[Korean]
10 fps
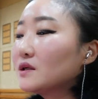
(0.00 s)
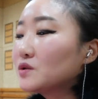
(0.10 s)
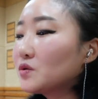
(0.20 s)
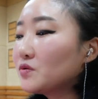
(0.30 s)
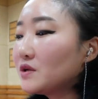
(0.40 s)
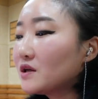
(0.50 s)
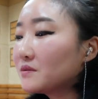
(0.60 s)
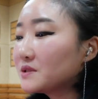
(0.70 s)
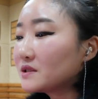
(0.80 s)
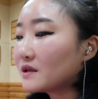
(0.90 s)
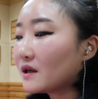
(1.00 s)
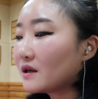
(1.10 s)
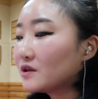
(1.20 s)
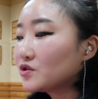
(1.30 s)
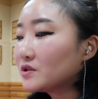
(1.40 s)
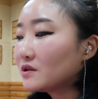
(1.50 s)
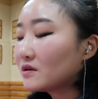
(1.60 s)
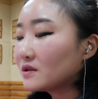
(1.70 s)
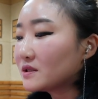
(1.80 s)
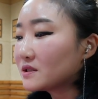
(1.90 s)
존 윌리엄스의 쉰들러
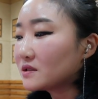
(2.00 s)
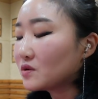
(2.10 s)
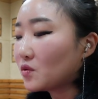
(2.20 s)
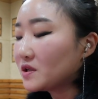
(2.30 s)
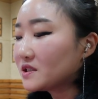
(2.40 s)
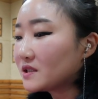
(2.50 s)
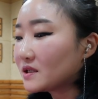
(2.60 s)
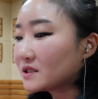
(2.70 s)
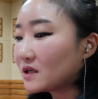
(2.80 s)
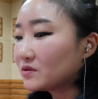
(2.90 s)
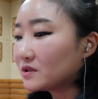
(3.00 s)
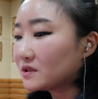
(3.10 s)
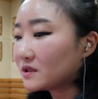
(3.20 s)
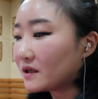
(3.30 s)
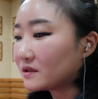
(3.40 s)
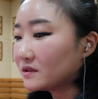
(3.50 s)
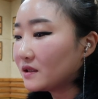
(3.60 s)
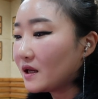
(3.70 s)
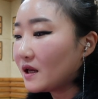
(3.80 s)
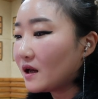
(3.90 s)
리스트 오리지널 사운드 트랙은
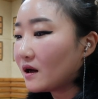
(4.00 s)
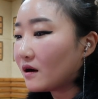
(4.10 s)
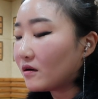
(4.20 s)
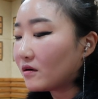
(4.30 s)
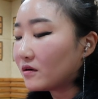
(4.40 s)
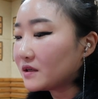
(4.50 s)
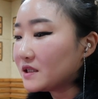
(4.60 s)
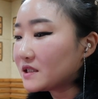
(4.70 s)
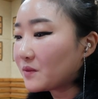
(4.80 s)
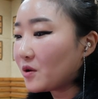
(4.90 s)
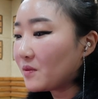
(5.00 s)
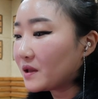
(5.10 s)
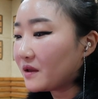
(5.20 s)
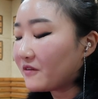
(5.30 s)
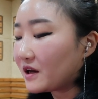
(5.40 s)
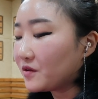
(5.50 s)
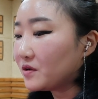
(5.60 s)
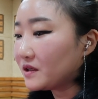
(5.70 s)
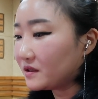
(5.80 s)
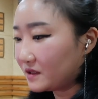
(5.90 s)
어, 이작 펄만의
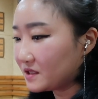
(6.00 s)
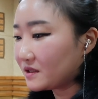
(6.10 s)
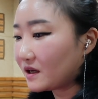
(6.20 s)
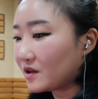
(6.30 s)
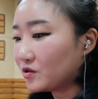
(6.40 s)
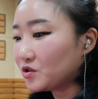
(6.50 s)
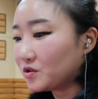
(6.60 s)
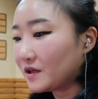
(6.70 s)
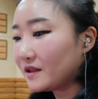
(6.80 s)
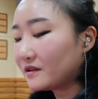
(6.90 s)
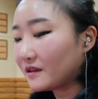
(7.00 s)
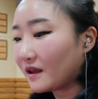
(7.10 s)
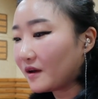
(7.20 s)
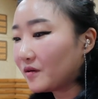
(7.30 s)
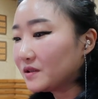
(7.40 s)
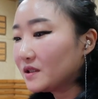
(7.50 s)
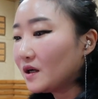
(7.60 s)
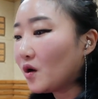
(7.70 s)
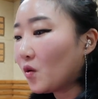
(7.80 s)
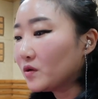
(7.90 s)
바이올리니스트가 연주를 했는데요.
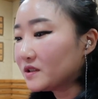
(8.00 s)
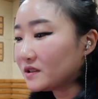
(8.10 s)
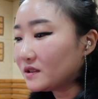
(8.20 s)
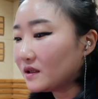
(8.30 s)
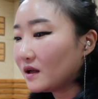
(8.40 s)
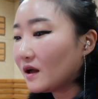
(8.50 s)
오늘